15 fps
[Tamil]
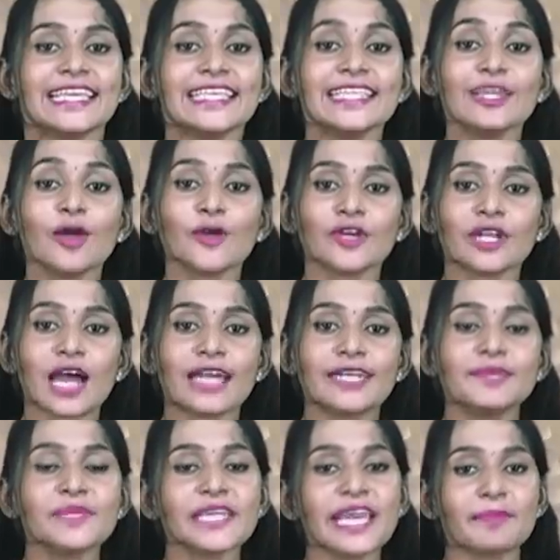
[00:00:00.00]
இதில் ஒரு
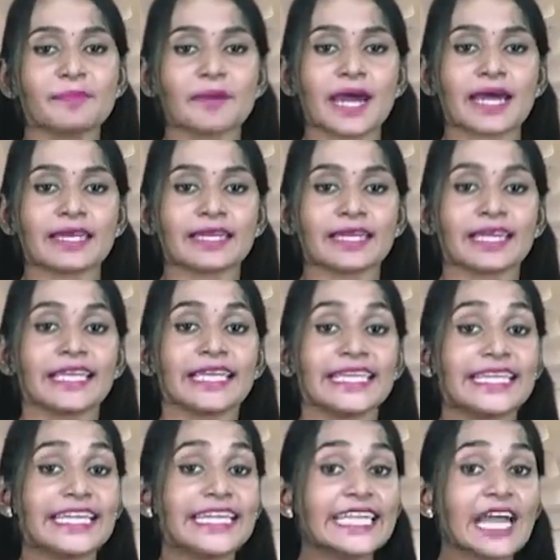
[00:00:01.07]
நாடு மியன்மார்
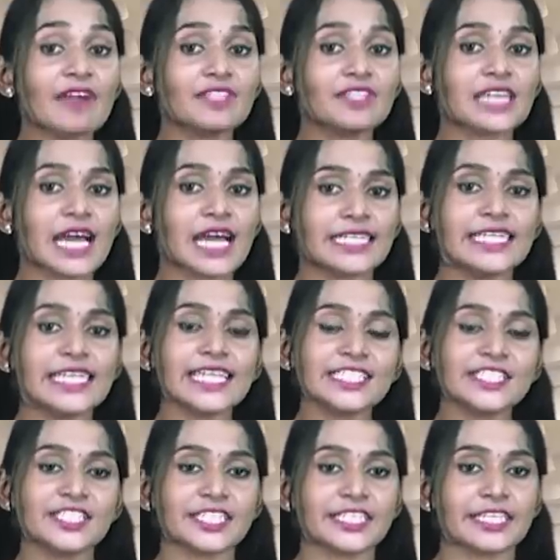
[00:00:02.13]
இரண்டாவது நாடு
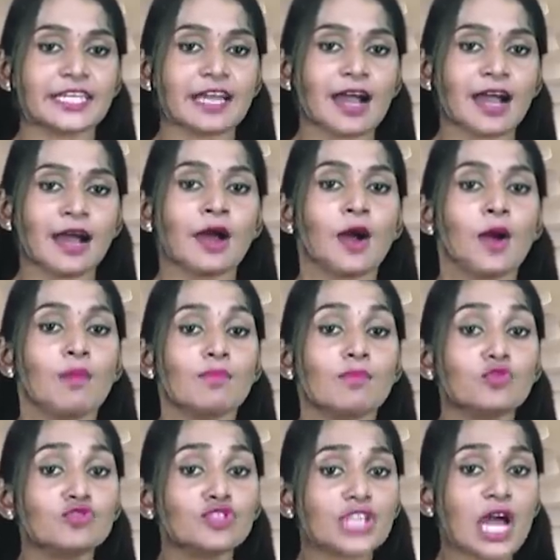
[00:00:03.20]
நைஜீரியா
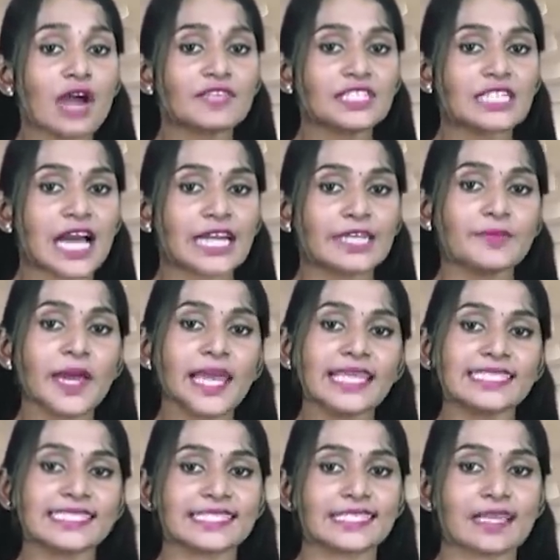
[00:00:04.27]
மூன்றாவது நாடு
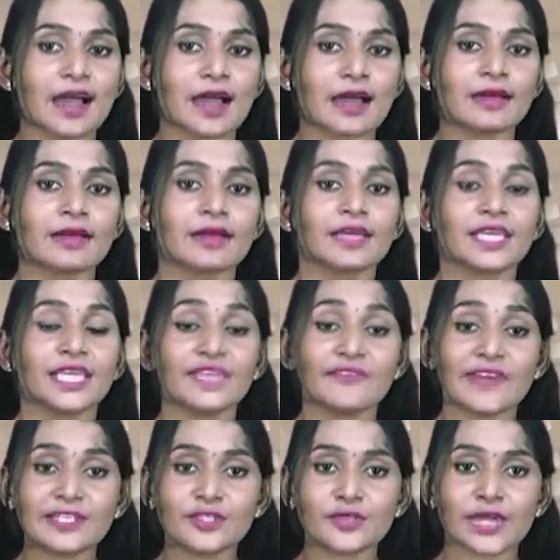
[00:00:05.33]
மலேசியா
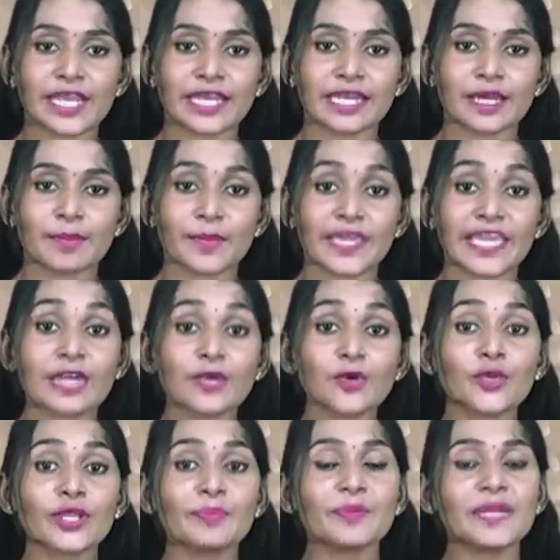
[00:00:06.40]
இவற்றுடன் பெயர்
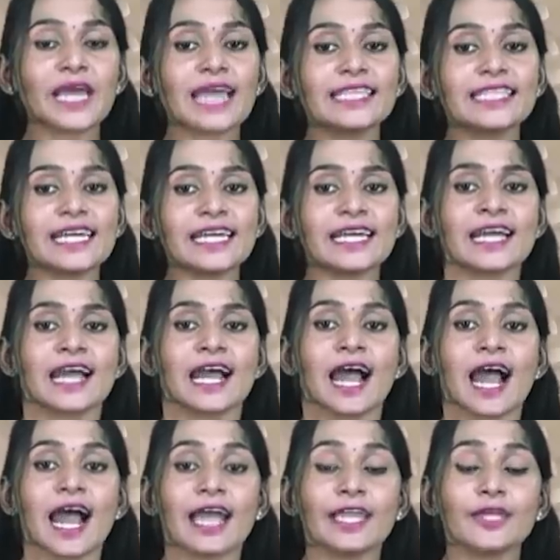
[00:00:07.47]
குறிப்பிடாத
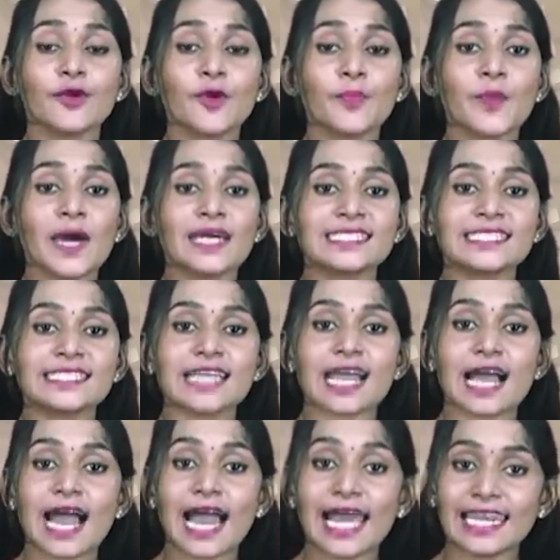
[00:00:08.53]

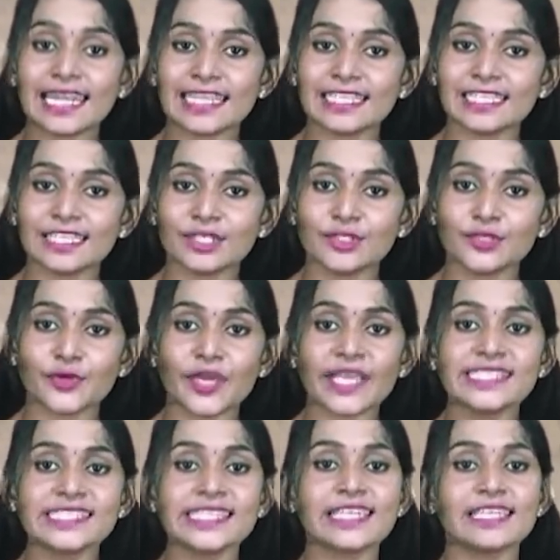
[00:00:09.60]
ஐரோப்பாசியா அல்லது
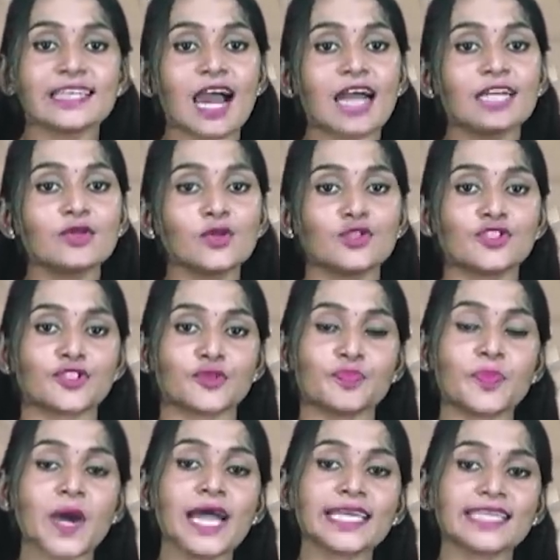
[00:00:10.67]
யுரேசியன் நாடு ஒன்றும்
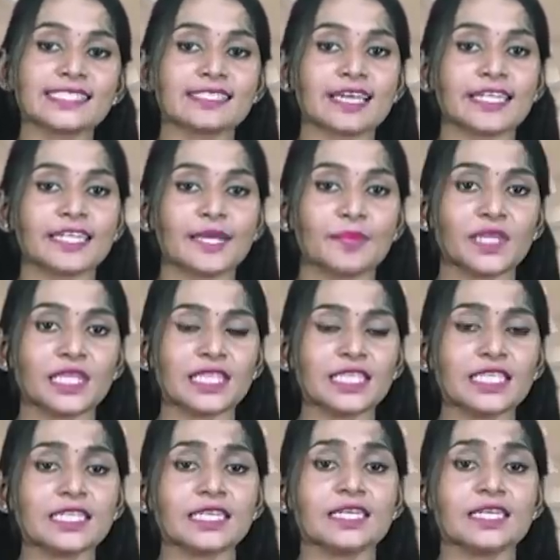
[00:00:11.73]
பாகிஸ்தானிடமிருந்து